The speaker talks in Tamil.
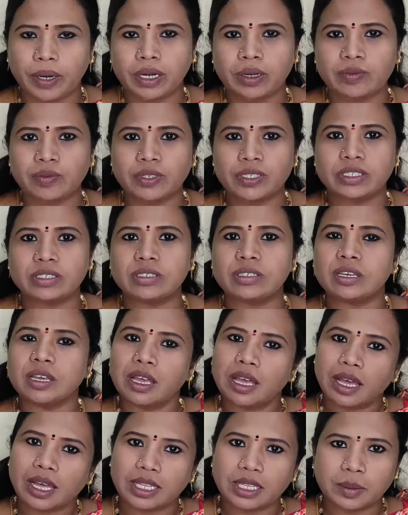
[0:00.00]
படம் வச்சு
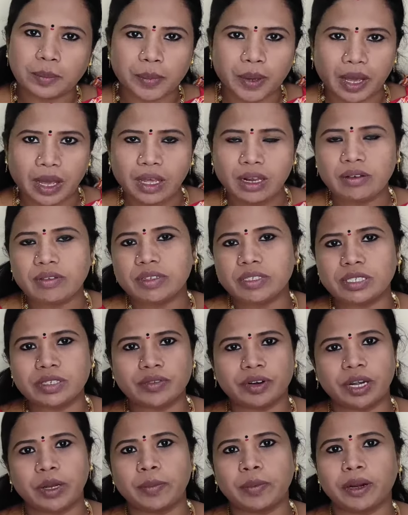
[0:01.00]
அந்த பால் வச்சு
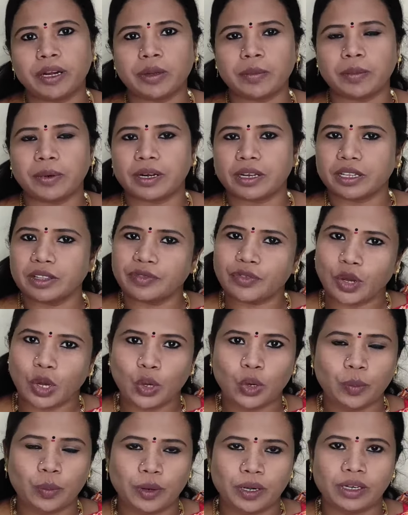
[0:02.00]
வழிபாடு பண்ணுறதை
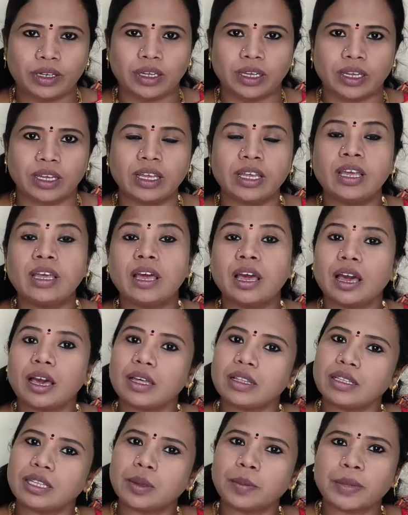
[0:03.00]
ஃபாலோ பண்ணுங்கள்
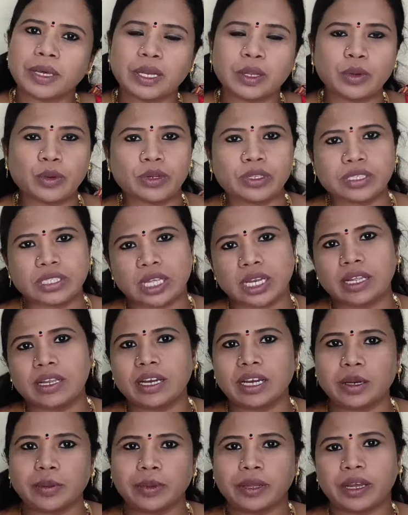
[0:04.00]
அதே மாதிரி ஒரு
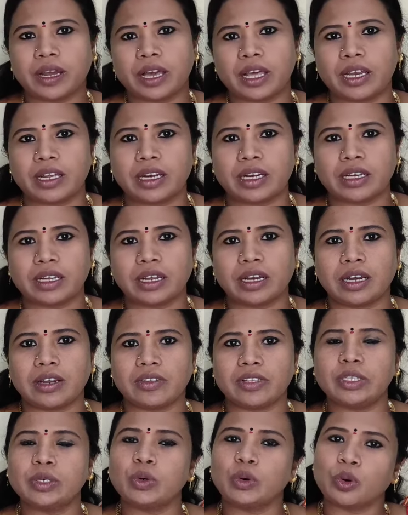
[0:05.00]
சனிக்கிழமை
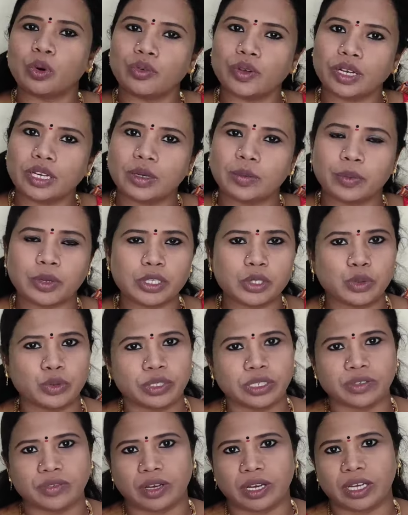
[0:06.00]
காலகட்டங்களில் வந்து கோவிலுக்கு போய்
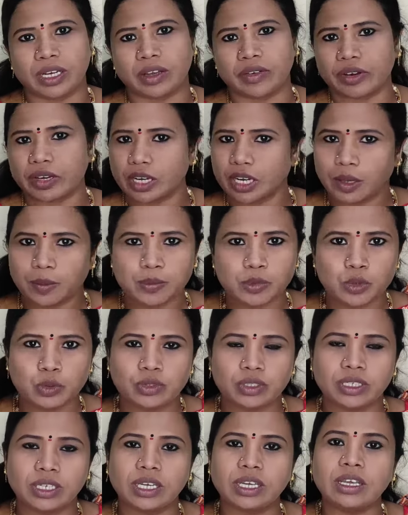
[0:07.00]
சுற்றிட்டு வாங்க நவகிரகம்
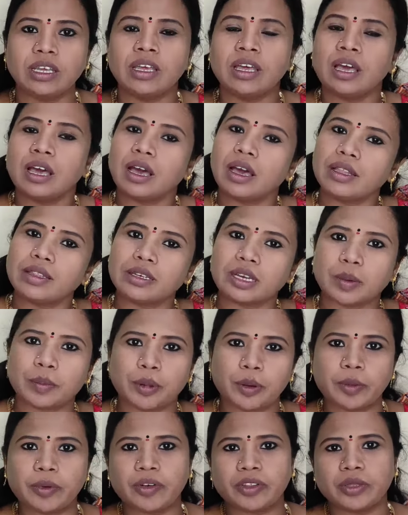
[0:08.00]
சுற்றுங்க
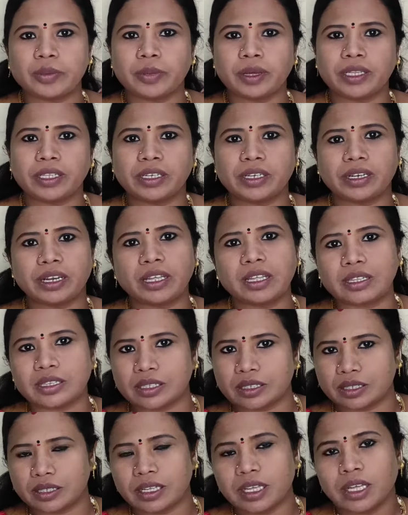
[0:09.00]
அதுக்கப்புறமா வந்து பார்த்தீங்கன்னா
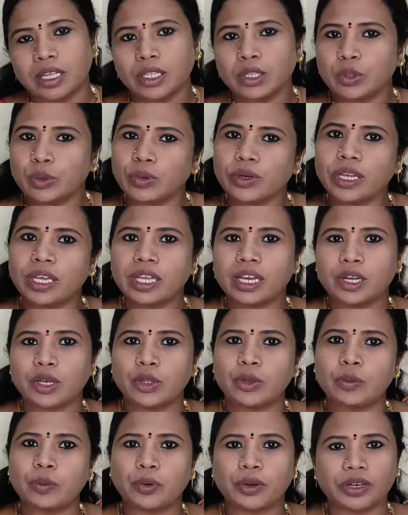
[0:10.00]
அந்த
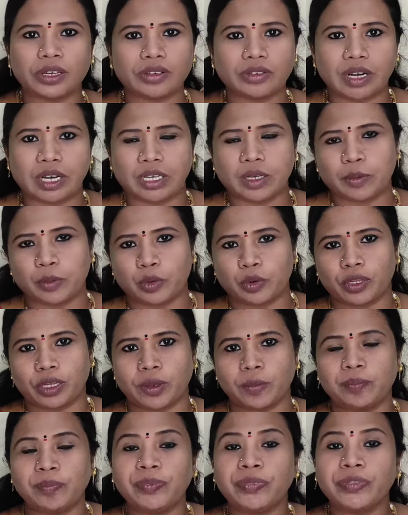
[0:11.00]
துர்கைக்கிட்டேயும் போயிட்டு விளக்கு போடுங்க